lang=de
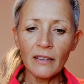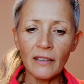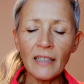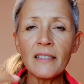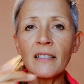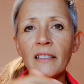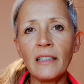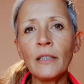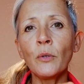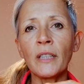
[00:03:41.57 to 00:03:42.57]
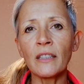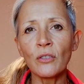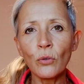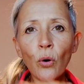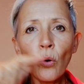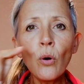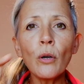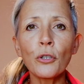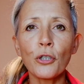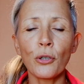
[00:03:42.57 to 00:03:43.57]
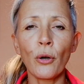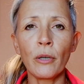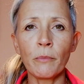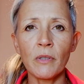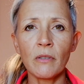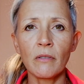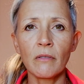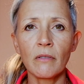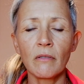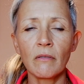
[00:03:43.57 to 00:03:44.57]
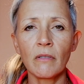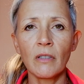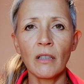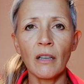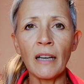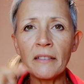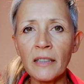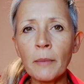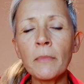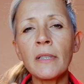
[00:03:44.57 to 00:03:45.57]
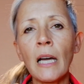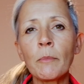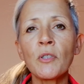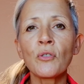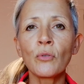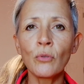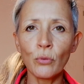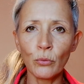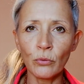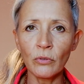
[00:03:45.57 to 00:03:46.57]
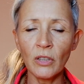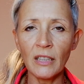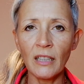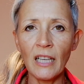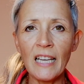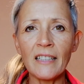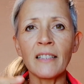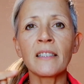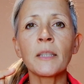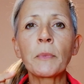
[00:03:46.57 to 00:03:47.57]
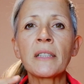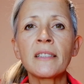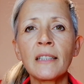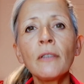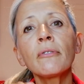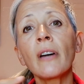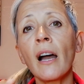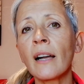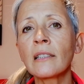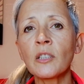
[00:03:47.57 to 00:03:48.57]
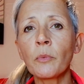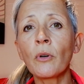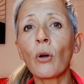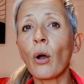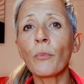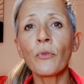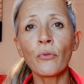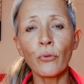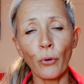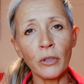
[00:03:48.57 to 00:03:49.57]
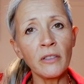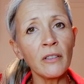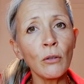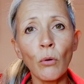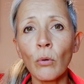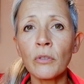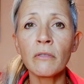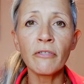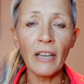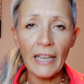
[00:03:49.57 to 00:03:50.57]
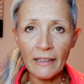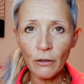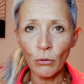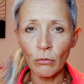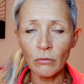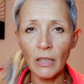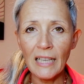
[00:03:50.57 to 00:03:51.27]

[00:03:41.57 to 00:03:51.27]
Dass das Ego jetzt so hoch schäumt, hat eben damit zu tun, dass es massiv Angst bekommt vor dieser großen Veränderung.